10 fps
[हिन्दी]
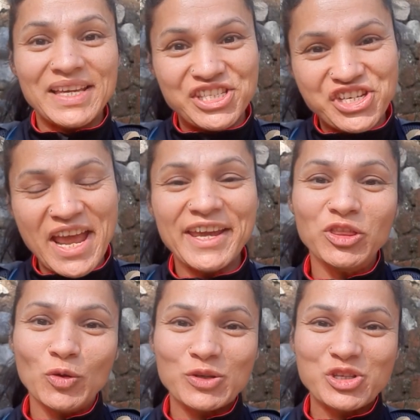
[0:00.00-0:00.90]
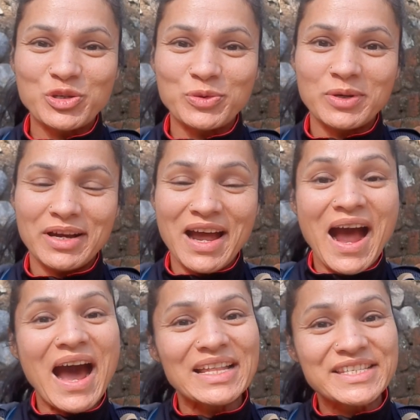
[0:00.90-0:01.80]
जय हिंद दोस्तों
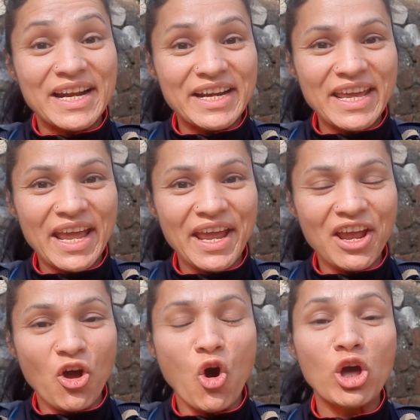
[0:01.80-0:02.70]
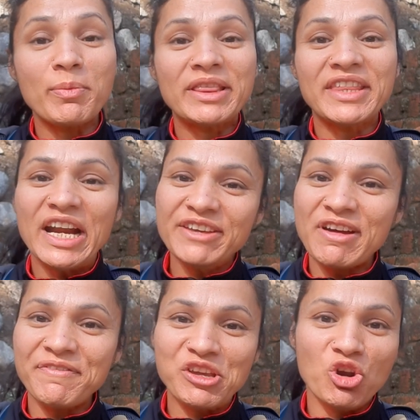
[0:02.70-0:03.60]
आज संडे है और मैं
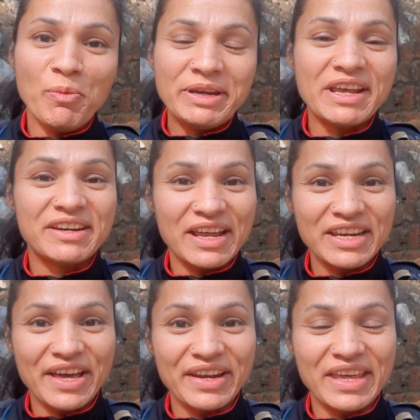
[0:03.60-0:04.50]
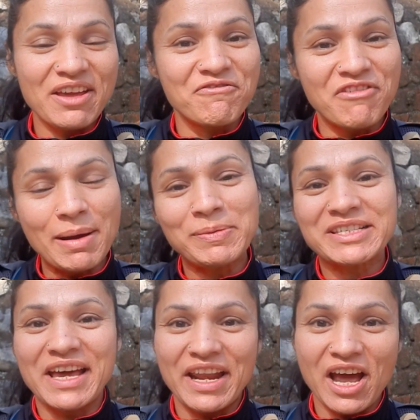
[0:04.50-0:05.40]
35 किलोमीटर रन करके
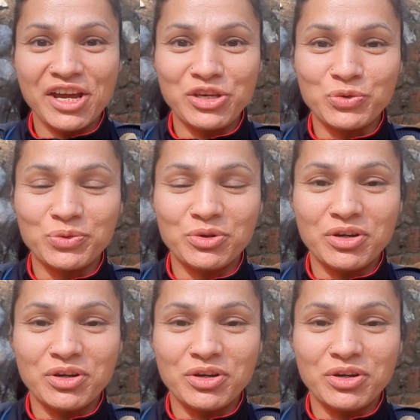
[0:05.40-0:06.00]
वापस घर आ गई हूँ